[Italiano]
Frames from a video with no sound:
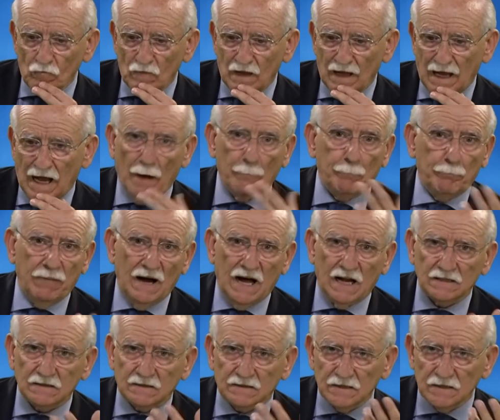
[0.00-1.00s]

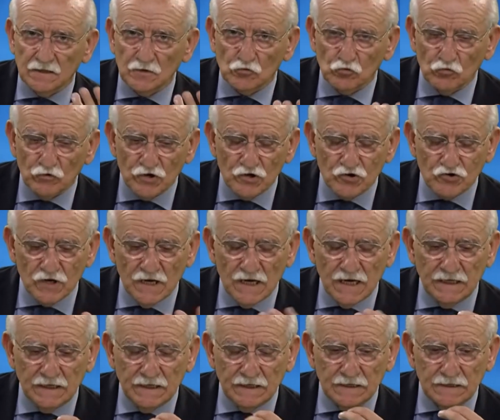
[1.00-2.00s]
appalti sui
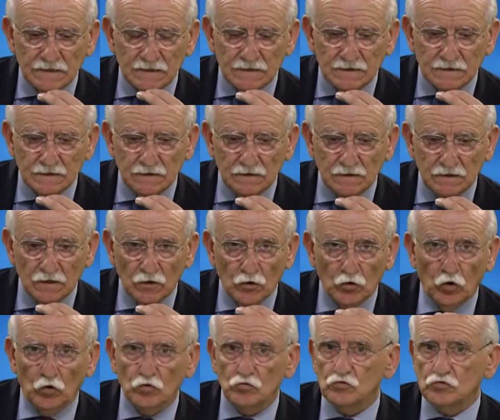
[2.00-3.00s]
generis,
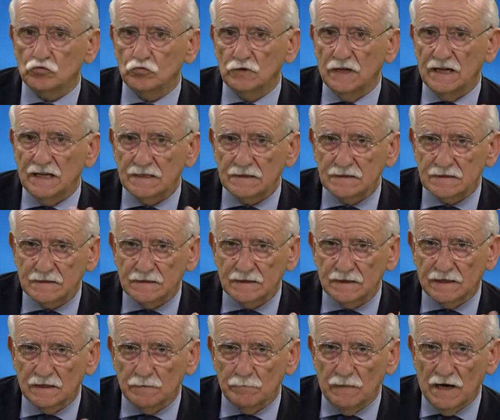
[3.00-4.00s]
consulenze
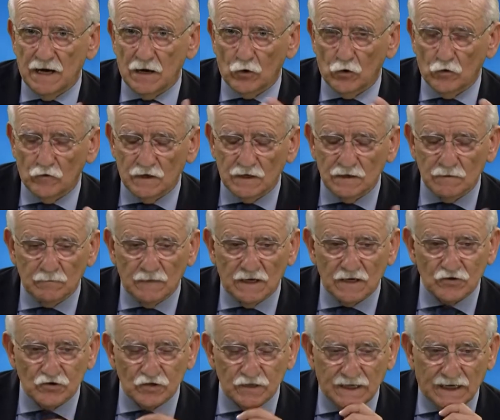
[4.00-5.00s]
che manco ve le
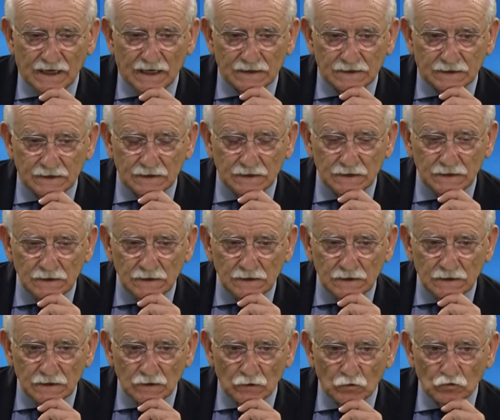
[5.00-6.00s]
immaginate,
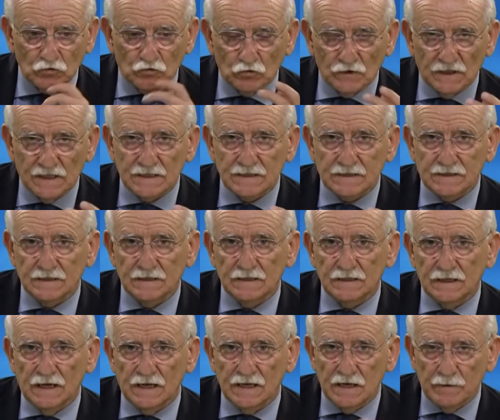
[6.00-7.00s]
consulenze
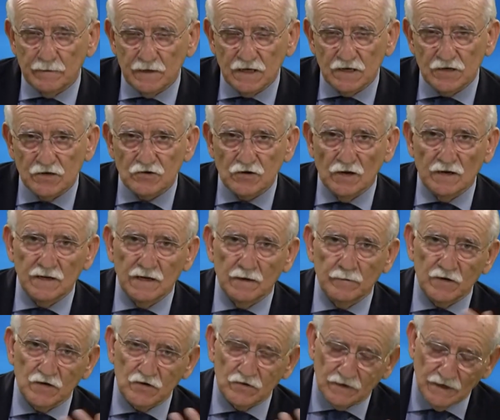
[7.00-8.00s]
agli amici, agli
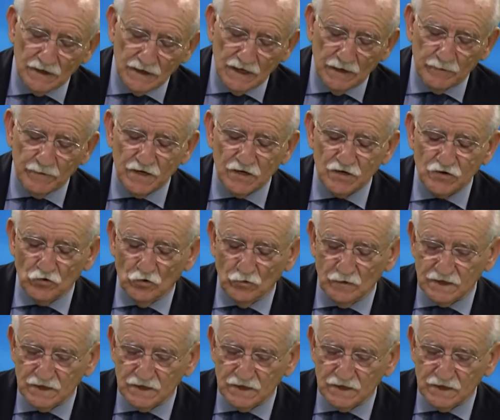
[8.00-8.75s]
amici degli amici, come